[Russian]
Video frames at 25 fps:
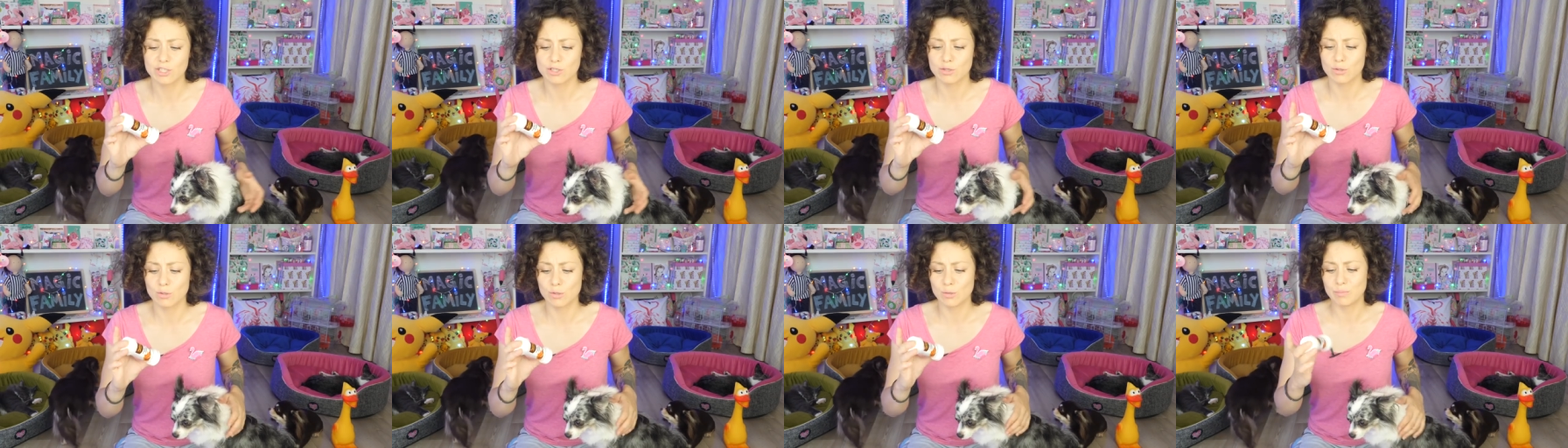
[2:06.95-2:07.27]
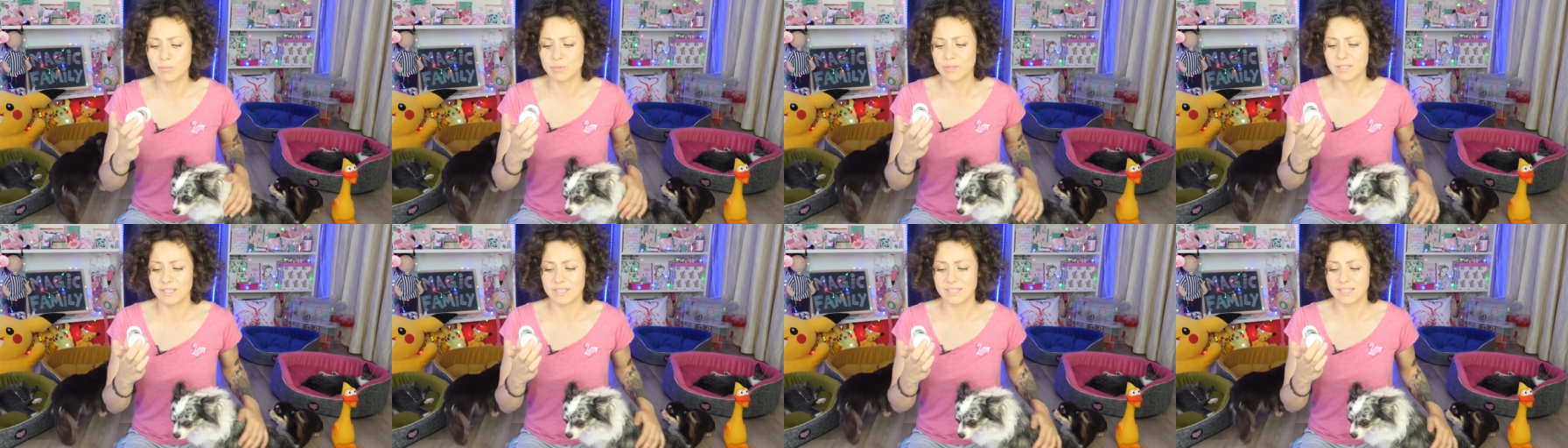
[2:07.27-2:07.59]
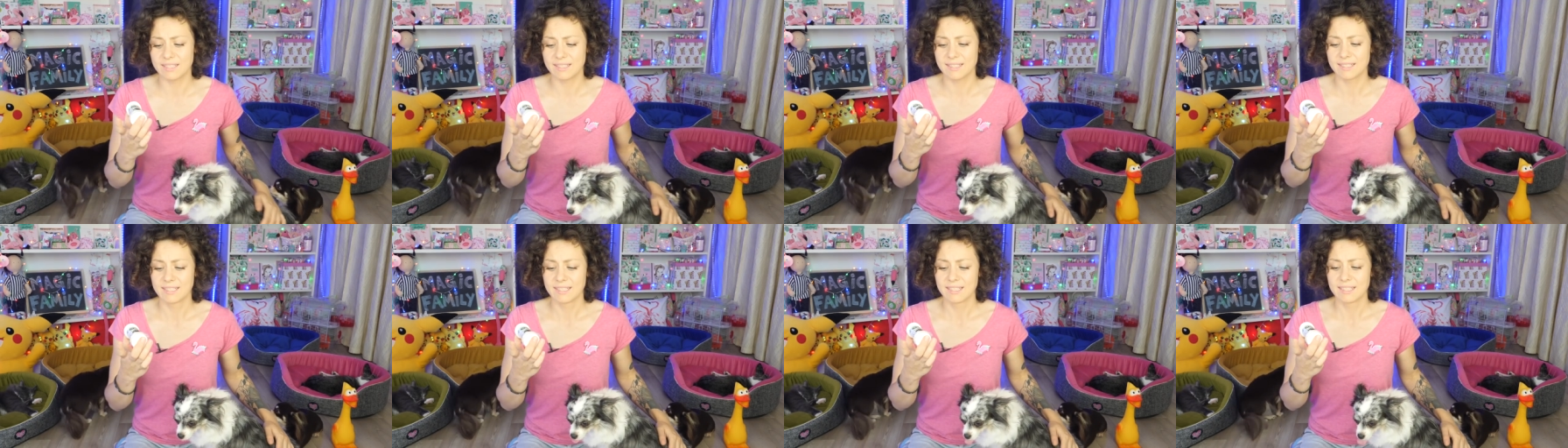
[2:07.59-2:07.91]

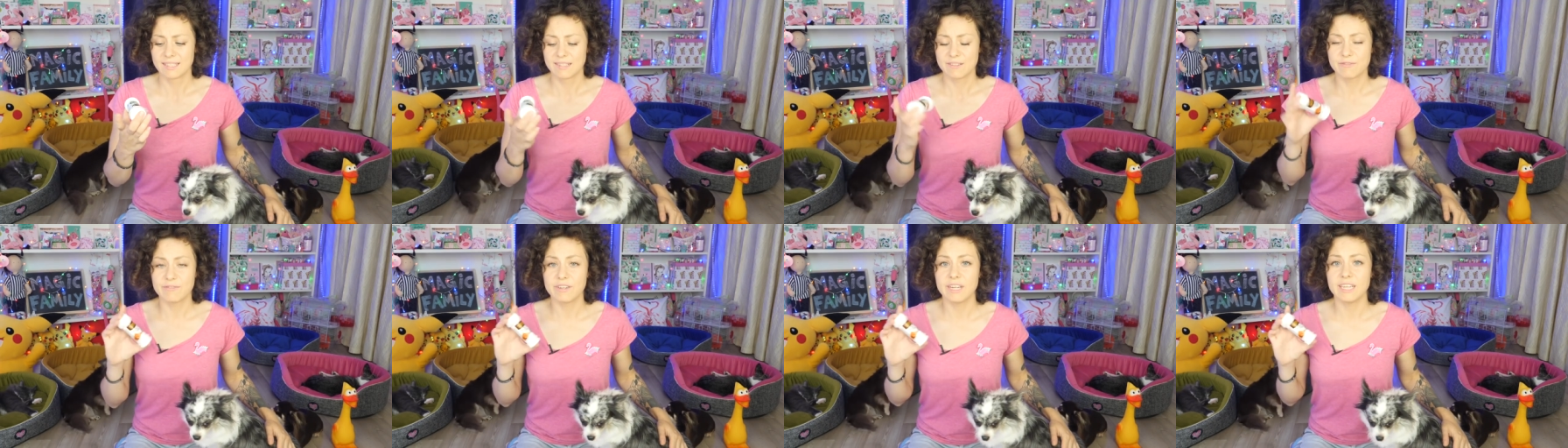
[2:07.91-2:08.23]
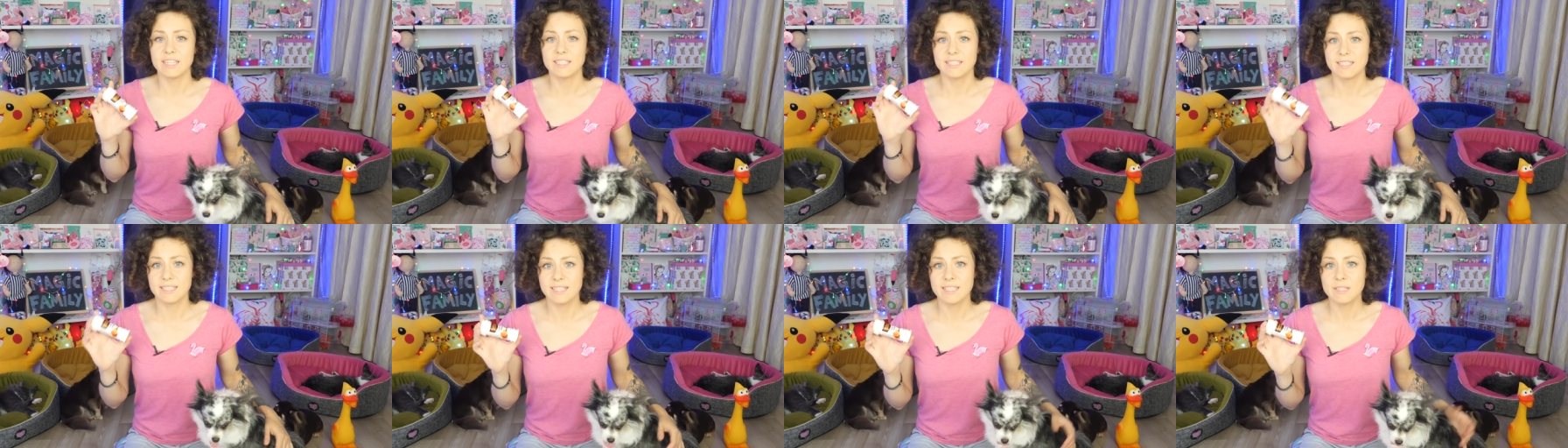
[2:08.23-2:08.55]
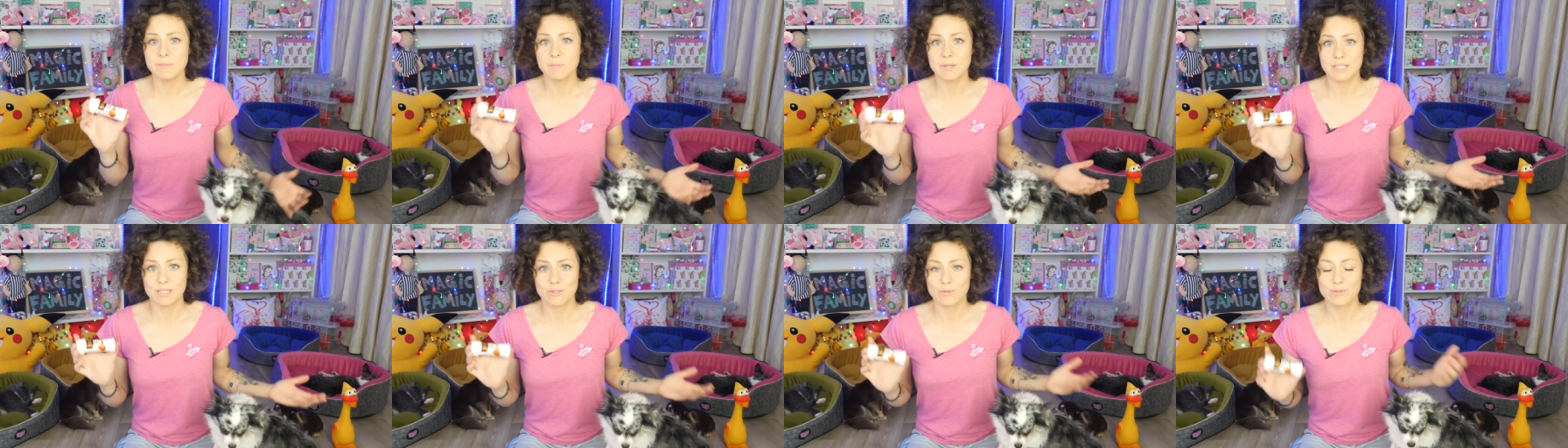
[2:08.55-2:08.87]
чтобы
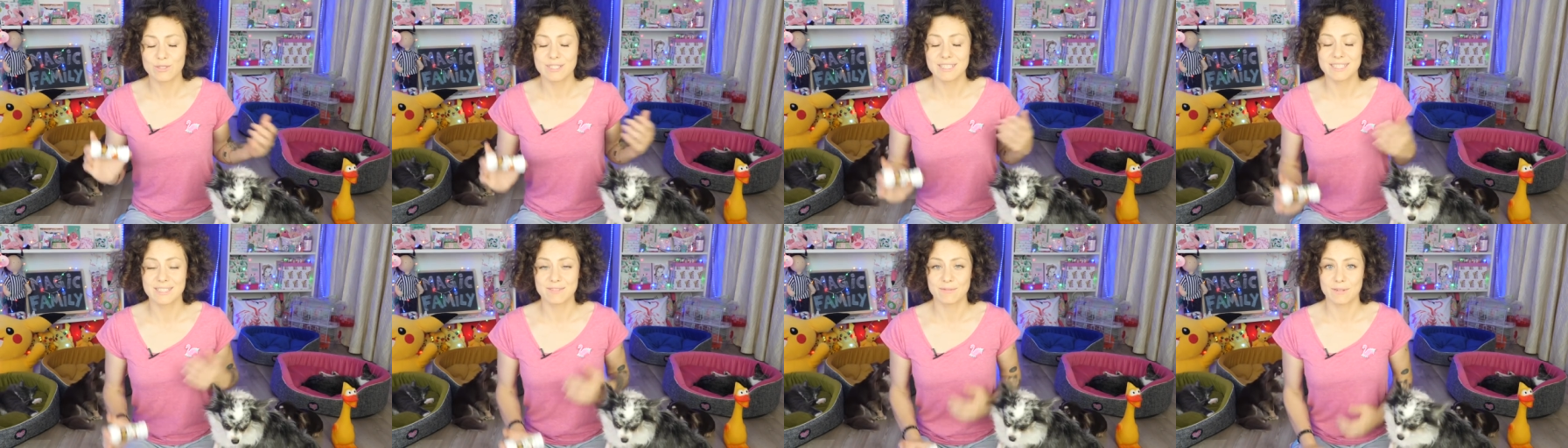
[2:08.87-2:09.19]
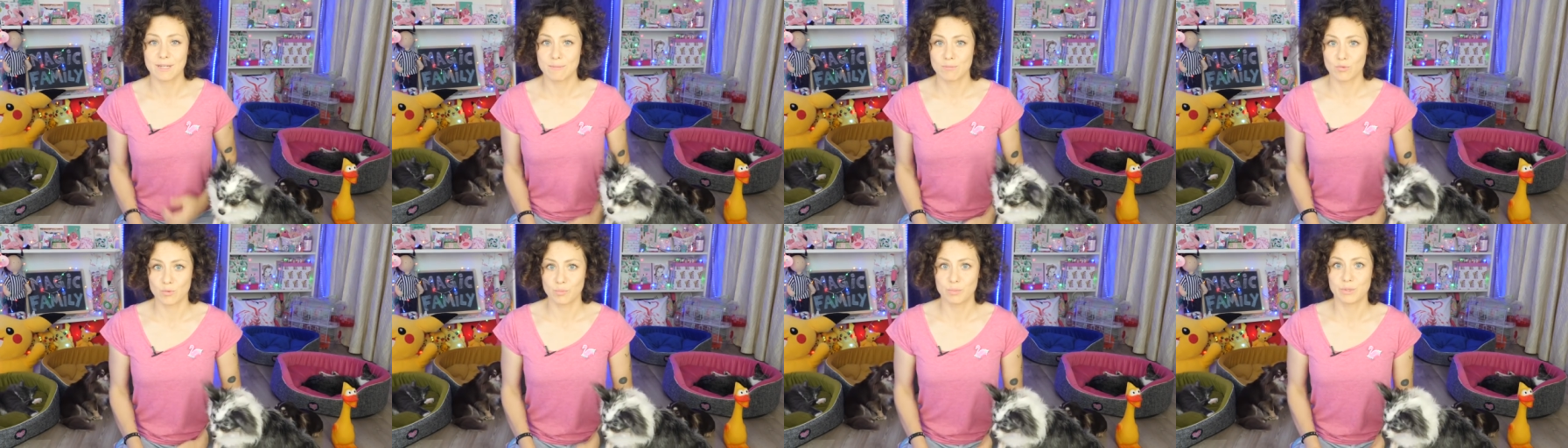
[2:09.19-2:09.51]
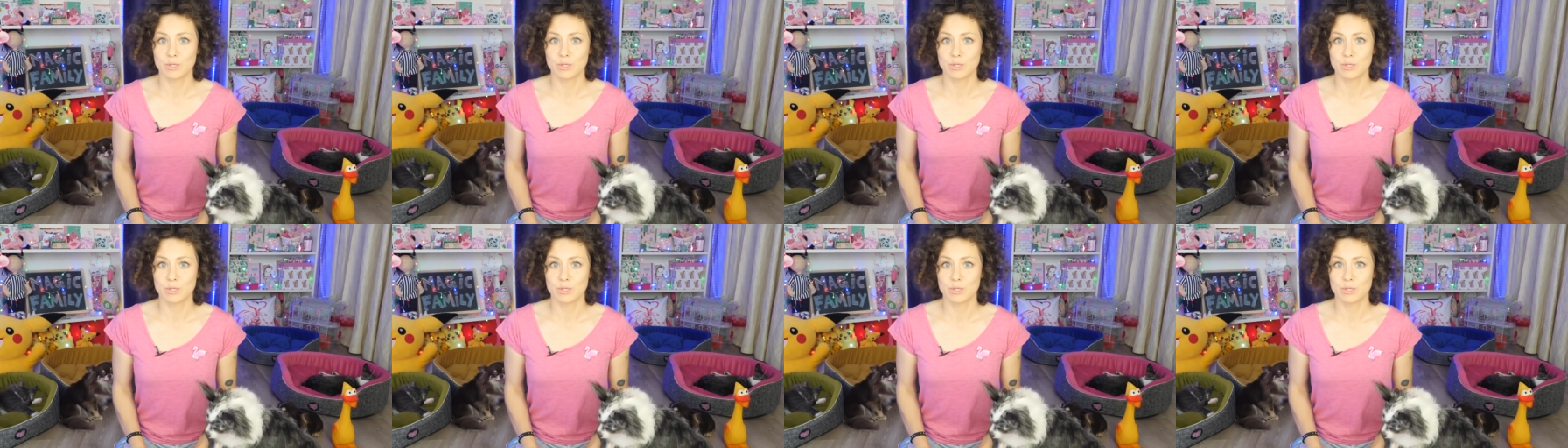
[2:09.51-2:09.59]
вредить, по сути, своему